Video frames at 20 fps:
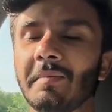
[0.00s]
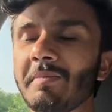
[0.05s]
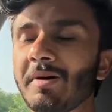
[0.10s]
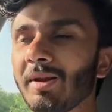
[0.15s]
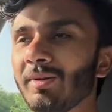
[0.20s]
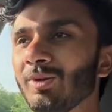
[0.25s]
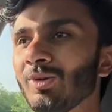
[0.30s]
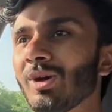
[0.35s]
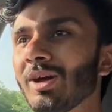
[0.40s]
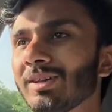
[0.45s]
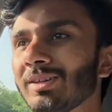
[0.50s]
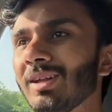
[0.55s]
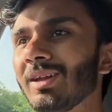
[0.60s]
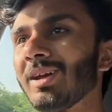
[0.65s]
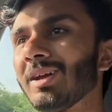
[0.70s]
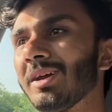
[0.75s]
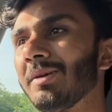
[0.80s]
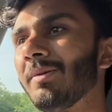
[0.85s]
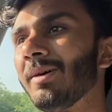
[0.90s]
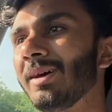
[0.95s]
रघु मतलब कहते हैं
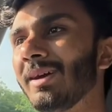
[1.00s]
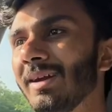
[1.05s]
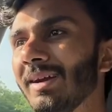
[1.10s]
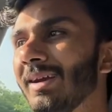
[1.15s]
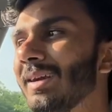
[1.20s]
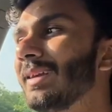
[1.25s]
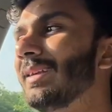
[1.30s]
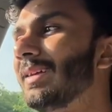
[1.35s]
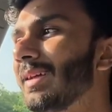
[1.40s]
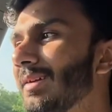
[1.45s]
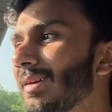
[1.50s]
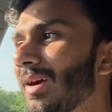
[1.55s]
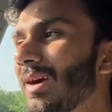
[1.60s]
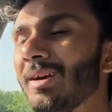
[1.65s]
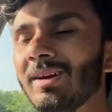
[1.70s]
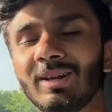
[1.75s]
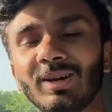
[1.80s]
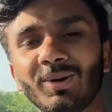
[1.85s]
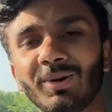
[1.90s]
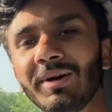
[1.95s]
ना कि भाई इंडियन
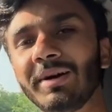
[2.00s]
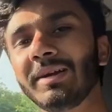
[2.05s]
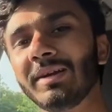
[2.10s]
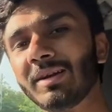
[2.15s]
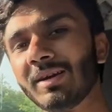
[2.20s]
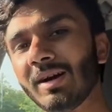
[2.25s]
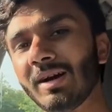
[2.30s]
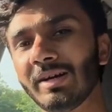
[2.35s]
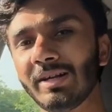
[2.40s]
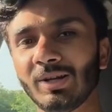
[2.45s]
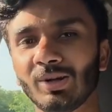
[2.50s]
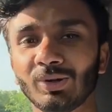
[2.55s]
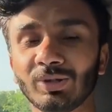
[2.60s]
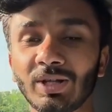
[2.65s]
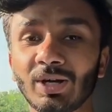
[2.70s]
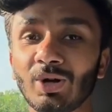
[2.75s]
गाड़ी लो इंडियन गाड़ी लो